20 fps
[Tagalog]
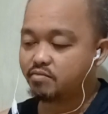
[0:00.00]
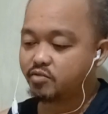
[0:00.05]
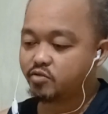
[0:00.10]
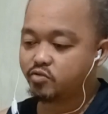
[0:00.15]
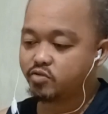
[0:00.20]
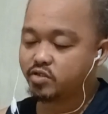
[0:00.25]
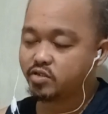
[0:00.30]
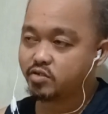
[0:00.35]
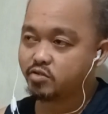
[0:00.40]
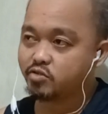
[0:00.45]

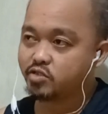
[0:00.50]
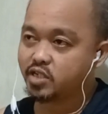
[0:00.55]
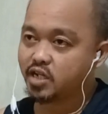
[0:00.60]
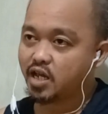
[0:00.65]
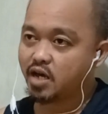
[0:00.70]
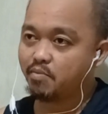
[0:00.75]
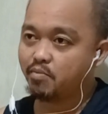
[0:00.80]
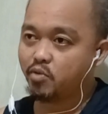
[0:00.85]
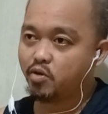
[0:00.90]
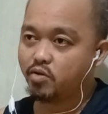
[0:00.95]
Kasi
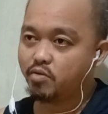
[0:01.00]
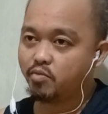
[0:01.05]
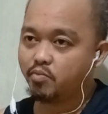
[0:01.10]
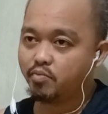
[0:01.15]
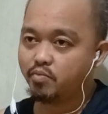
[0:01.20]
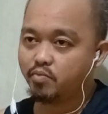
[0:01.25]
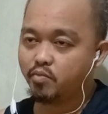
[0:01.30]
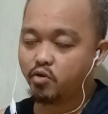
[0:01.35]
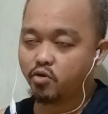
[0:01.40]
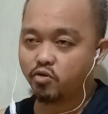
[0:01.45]
Sila more,
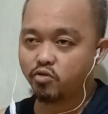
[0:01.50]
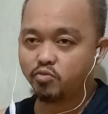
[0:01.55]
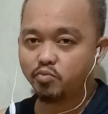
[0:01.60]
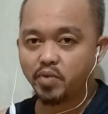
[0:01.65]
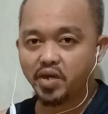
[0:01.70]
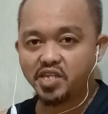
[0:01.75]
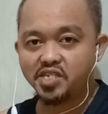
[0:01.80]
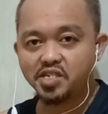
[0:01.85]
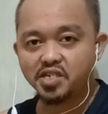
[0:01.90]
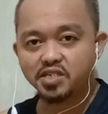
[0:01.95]
more
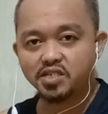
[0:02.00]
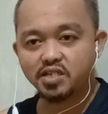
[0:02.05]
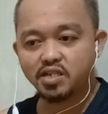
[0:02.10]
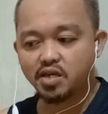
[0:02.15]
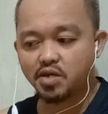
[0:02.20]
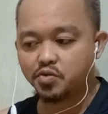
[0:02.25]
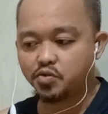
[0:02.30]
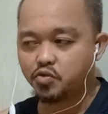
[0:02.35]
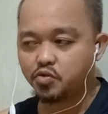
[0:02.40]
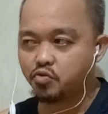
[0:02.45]
on basic
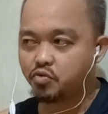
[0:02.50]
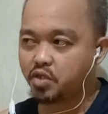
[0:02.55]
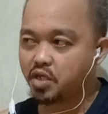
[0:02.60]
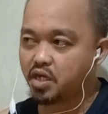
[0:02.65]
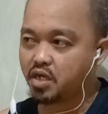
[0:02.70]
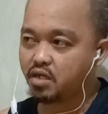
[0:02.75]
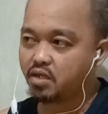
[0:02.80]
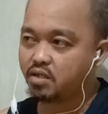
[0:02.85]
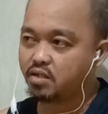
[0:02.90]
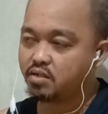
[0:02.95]
sila eh.
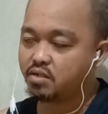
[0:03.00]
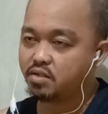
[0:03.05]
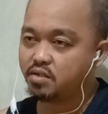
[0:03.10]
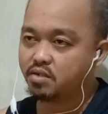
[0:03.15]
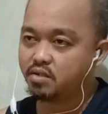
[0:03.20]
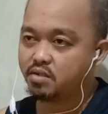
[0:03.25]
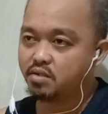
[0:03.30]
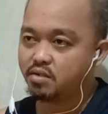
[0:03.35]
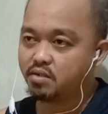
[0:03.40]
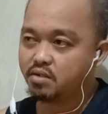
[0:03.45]
Shooting,
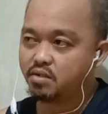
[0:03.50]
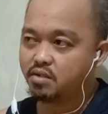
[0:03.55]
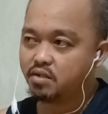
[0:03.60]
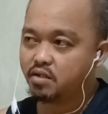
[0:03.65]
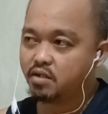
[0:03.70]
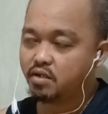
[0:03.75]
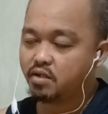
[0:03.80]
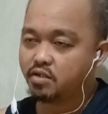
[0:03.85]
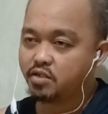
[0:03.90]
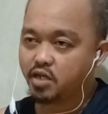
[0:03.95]

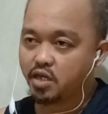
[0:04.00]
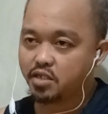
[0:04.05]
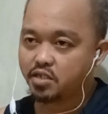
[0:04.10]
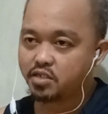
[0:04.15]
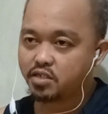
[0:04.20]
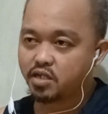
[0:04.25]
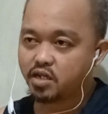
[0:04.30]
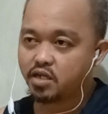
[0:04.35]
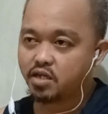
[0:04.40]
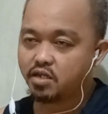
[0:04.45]
set
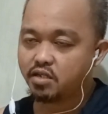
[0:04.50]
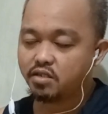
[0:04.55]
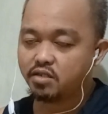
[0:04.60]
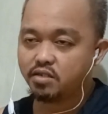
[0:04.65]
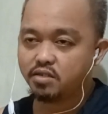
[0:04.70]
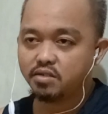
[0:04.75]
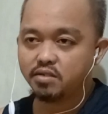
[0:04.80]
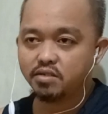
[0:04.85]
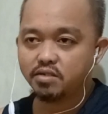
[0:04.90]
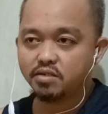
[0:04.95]

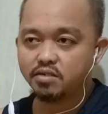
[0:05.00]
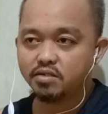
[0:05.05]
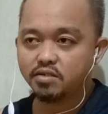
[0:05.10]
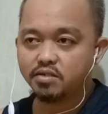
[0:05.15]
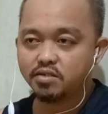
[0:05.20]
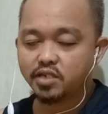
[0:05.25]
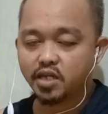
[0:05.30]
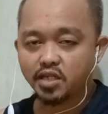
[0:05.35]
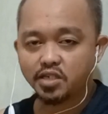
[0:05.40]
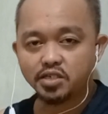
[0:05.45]
screen,
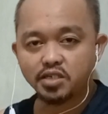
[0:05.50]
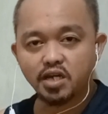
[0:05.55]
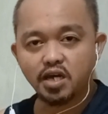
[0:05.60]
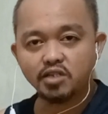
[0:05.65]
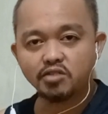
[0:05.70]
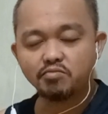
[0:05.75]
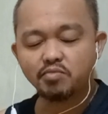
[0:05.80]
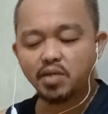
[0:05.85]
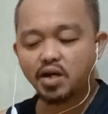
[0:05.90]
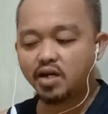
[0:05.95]
set
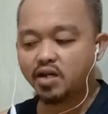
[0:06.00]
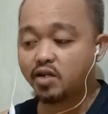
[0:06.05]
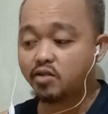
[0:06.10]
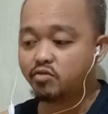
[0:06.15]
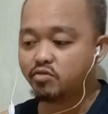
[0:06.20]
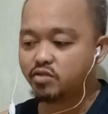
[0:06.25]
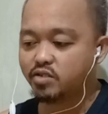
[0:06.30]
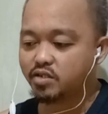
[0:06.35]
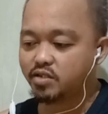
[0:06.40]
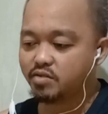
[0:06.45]
shot, mga
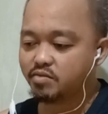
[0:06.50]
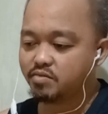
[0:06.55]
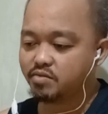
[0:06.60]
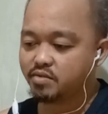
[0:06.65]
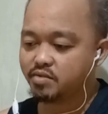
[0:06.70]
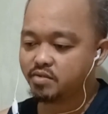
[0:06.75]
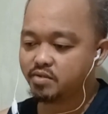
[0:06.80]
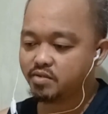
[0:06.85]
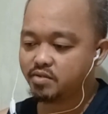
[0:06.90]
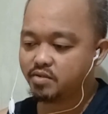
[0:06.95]
ganun eh.
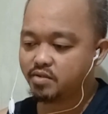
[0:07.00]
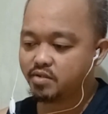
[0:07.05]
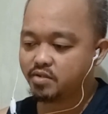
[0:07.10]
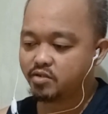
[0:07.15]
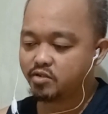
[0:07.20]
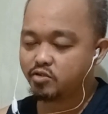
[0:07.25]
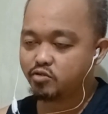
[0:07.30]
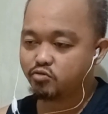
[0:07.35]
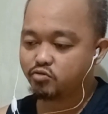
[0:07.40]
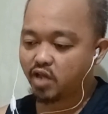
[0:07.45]

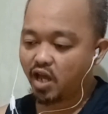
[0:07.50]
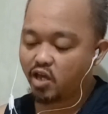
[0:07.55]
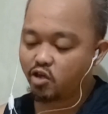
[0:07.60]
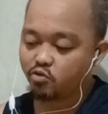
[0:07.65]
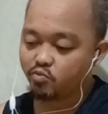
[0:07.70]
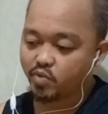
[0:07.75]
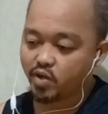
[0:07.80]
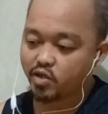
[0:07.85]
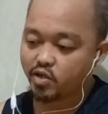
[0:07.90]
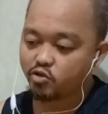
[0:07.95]

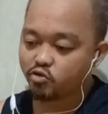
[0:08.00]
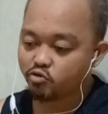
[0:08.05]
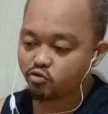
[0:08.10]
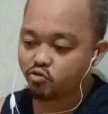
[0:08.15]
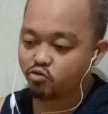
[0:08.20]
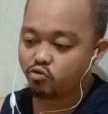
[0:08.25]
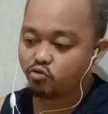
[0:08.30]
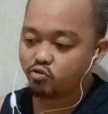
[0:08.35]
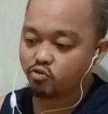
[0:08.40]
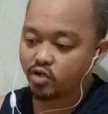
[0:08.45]
Tayo medyo,
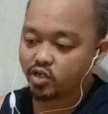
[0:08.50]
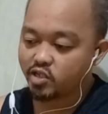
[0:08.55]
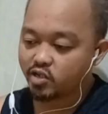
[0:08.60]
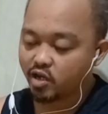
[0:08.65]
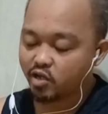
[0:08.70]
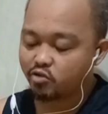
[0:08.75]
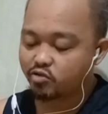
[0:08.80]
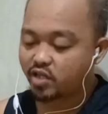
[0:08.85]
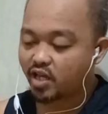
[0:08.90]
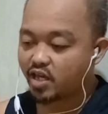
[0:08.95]
ano,
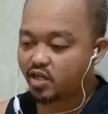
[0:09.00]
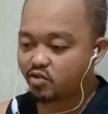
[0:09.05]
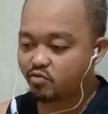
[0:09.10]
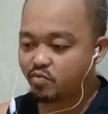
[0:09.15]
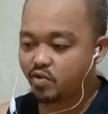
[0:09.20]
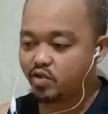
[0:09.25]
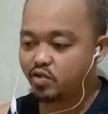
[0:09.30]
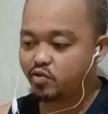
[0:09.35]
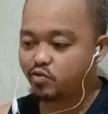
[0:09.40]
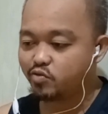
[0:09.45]
ano tayo,
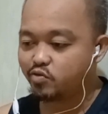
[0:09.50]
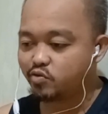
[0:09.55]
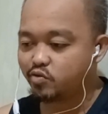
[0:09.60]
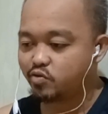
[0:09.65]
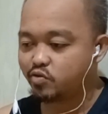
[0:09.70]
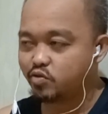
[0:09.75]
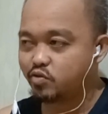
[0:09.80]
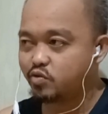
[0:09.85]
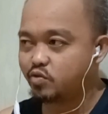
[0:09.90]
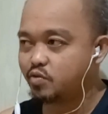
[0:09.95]
medyo
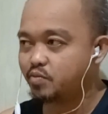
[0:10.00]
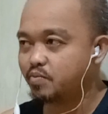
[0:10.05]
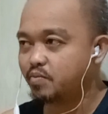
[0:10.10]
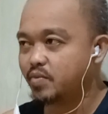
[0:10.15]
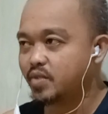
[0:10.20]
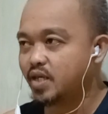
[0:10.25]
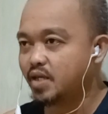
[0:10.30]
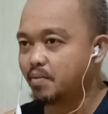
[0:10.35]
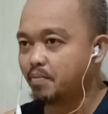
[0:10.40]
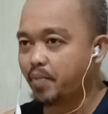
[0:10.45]

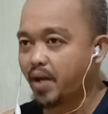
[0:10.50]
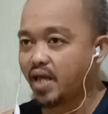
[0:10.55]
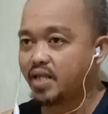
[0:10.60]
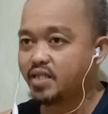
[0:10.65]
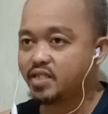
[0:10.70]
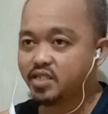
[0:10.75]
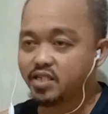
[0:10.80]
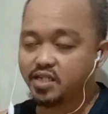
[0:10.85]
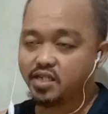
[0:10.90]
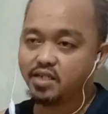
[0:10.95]

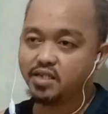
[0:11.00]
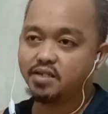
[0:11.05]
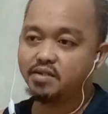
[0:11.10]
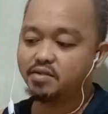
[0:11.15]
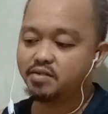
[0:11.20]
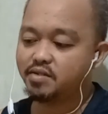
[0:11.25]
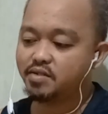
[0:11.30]
fancy.